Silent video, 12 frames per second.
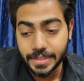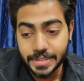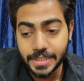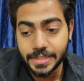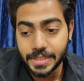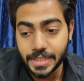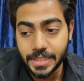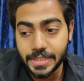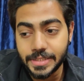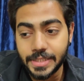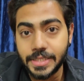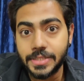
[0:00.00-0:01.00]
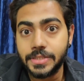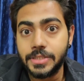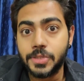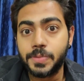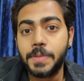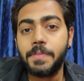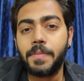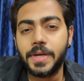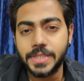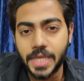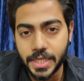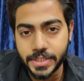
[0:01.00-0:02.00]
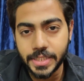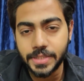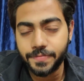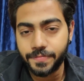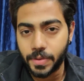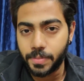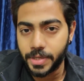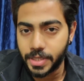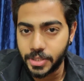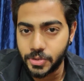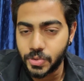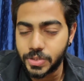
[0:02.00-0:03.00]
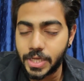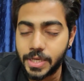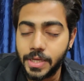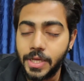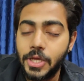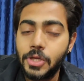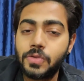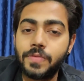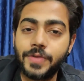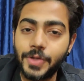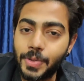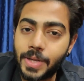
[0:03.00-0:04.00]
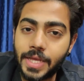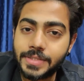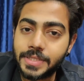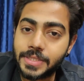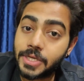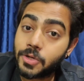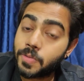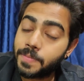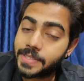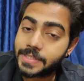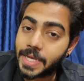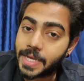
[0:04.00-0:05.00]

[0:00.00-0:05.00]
ऐसी ऐसी रिलीज़ डेट्स जिसपे मज़ा आ जाए जब फिल्म रिलीज़ हो जाए तो वीडियो लास्ट तक देखो मज़ा